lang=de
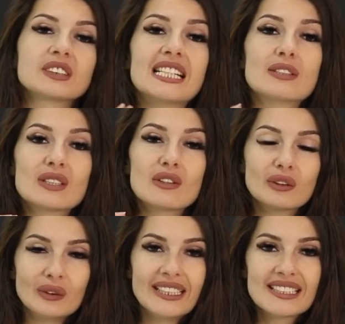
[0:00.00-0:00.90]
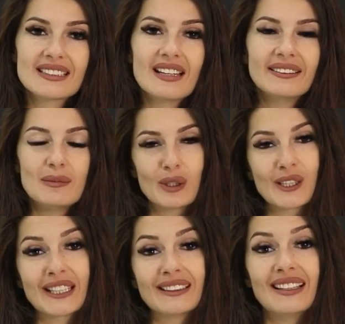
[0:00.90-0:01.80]
Das heißt, du hast auch nur jetzt die
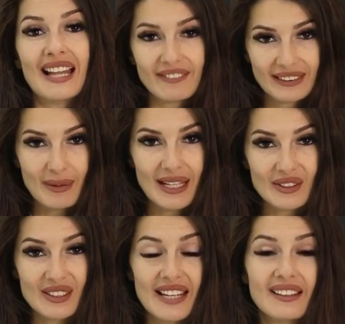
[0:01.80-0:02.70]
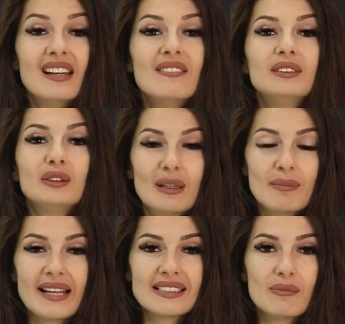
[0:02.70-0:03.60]
Möglichkeit, live dabei zu sein. Wenn du
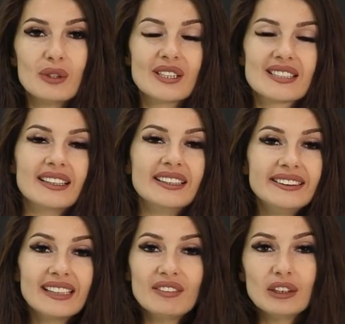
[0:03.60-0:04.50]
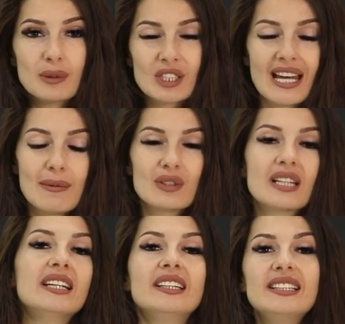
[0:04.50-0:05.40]
dabei sein möchtest, in der Videobeschreibung
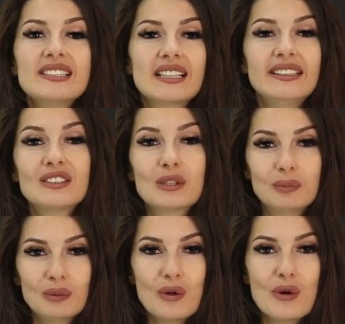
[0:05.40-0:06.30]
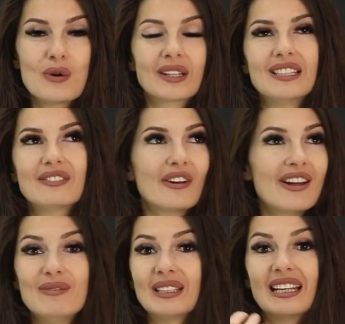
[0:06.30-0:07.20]
ist der Link zur Buchung. Ich
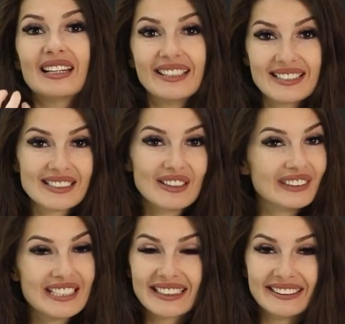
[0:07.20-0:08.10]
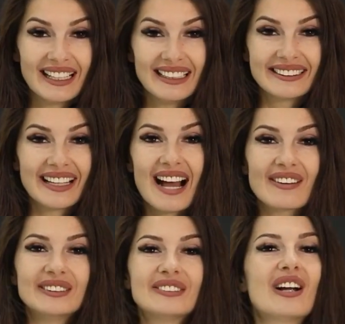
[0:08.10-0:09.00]
freue mich riesig auf diesen genialen
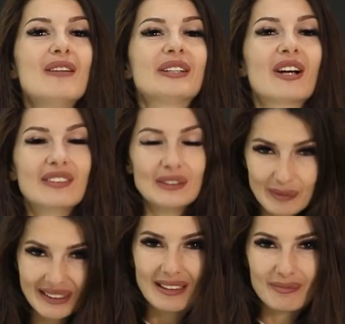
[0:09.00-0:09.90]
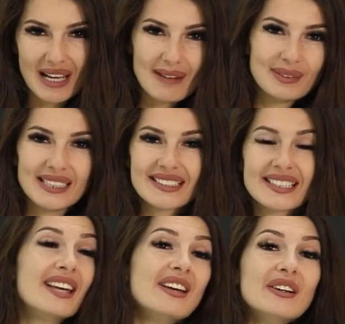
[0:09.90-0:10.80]
Tag und ich freue mich auch, wenn du mit dabei bist.
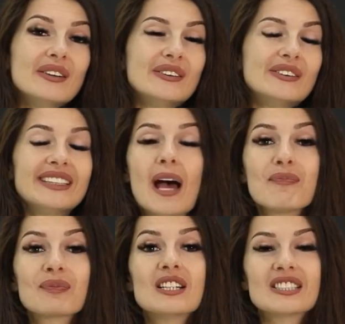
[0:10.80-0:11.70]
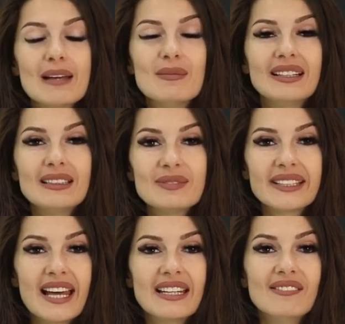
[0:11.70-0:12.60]
Und ja, schreib mir liebend
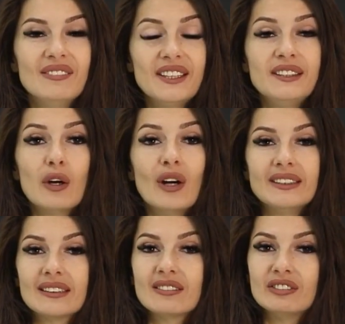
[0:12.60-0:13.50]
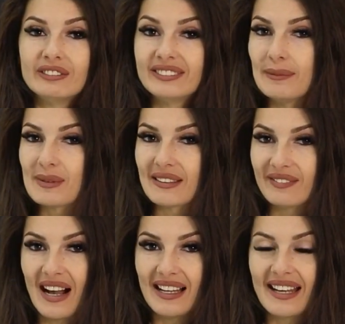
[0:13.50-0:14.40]
gerne, wie dir die heutigen fünf Tipps
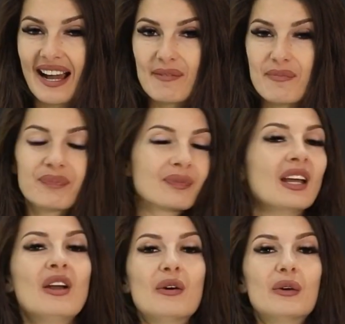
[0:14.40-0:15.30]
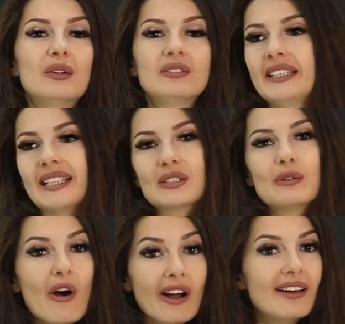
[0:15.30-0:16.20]
gefallen haben. Und vielleicht hast
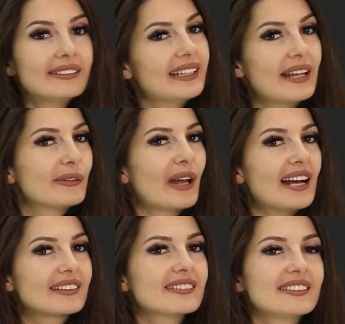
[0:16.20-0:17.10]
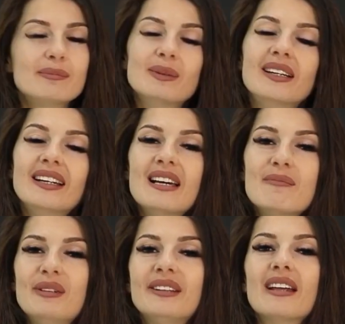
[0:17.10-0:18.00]
du auch den einen oder anderen Tipp
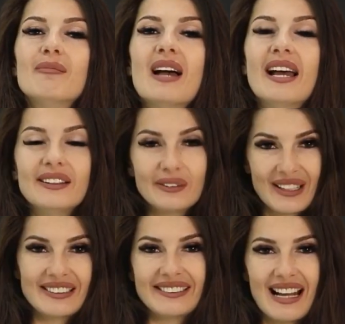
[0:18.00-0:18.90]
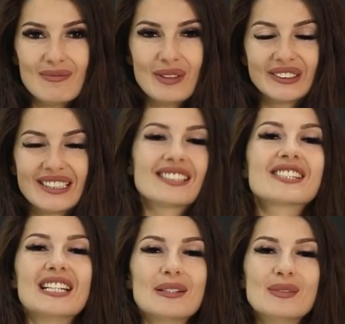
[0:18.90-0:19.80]
mit dabei, den du gerne teilen möchtest,
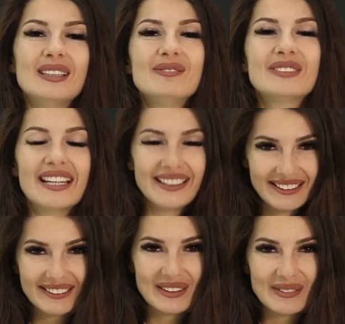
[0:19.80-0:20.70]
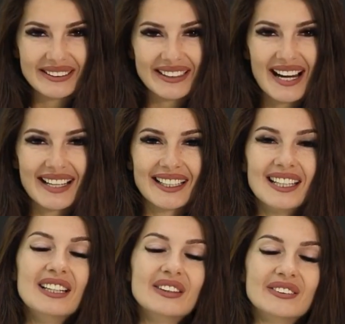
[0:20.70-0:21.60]
schreib es mir lieben gerne in die Kommentare.
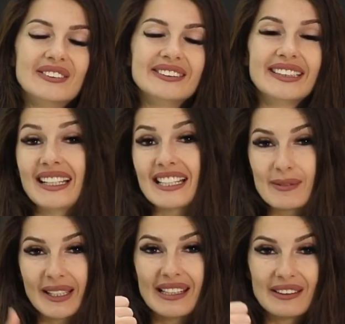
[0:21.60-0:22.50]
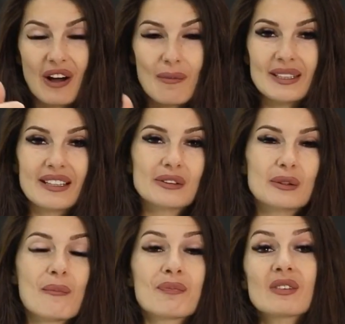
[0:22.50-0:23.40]
Und ja, lass mir gerne einen Daumen nach
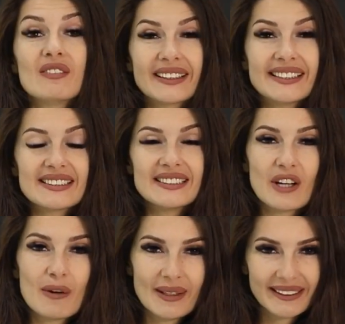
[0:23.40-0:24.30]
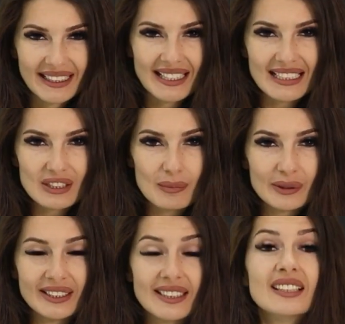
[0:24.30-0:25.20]
oben. Vergiss nicht, auch meinen Kanal zu
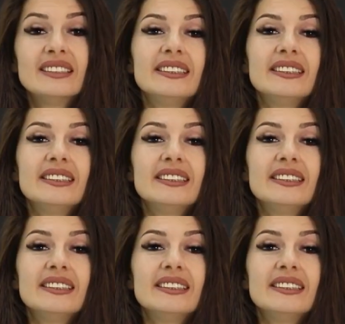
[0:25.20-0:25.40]
abonnieren.